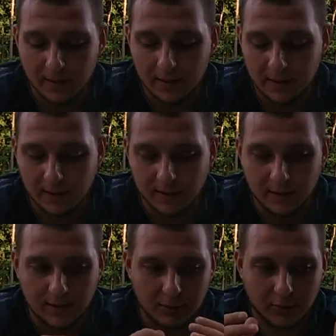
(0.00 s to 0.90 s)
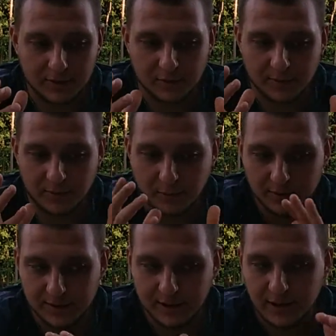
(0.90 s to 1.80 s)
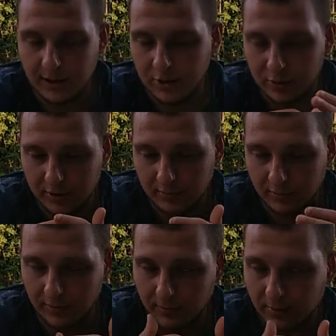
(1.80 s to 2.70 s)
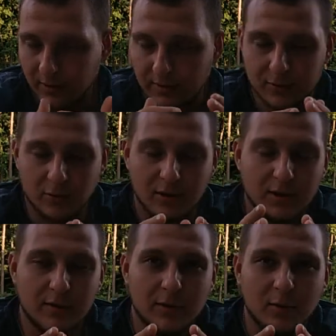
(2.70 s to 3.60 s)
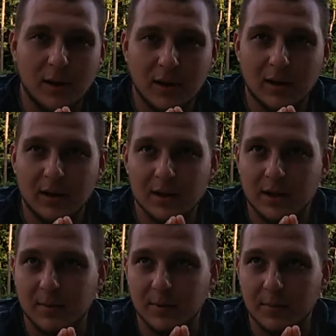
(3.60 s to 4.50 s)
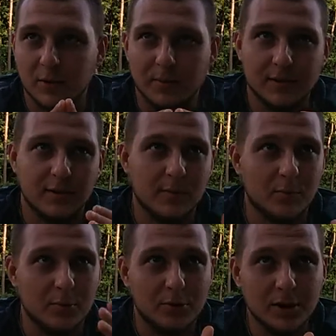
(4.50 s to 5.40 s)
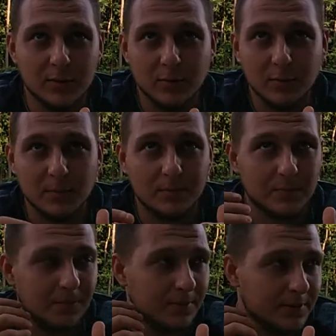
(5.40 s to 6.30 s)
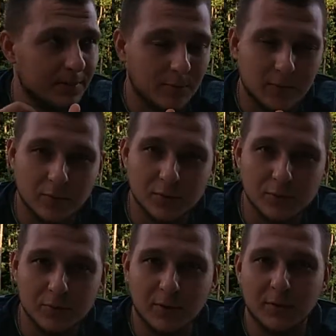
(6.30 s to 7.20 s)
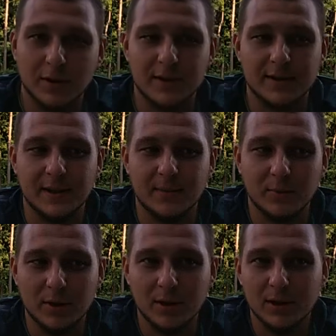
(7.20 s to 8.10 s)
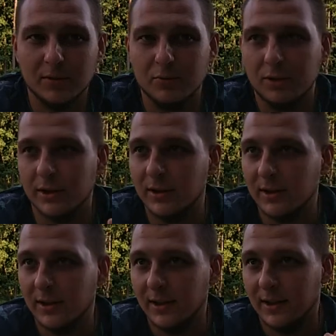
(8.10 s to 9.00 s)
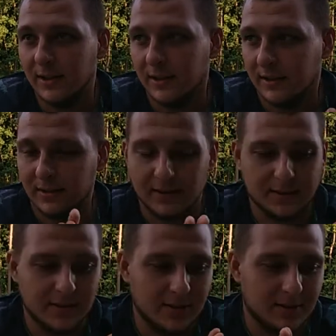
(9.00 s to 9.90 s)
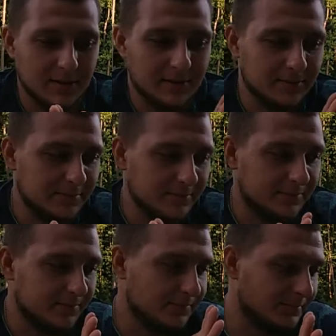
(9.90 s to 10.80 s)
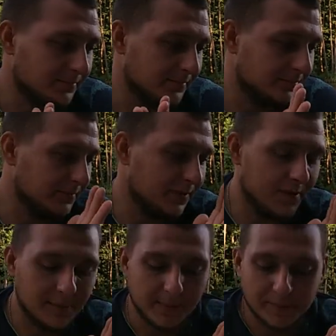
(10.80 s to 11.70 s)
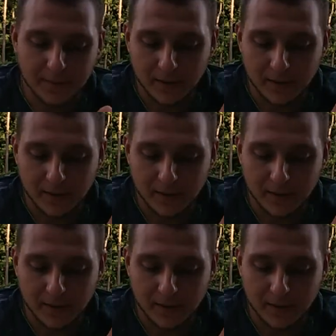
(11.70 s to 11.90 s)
э, которые сейчас у меня будут на столе, или еще чего-нибудь. Это все индивидуально, каждый подберет по своему бюджету, по своему вкусу. У кого-то есть наработанные уже, как сказать, эм, фирмы.